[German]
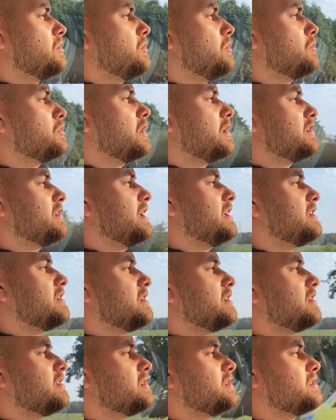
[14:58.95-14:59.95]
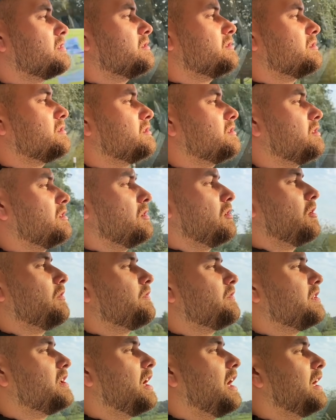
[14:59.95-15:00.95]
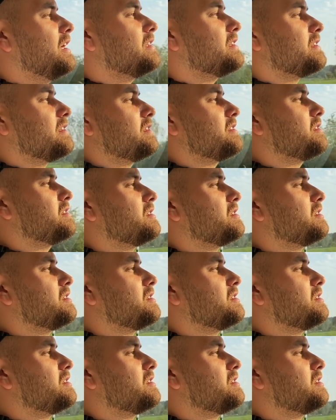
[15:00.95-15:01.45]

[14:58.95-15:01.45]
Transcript: 160. Läuft wieder 1.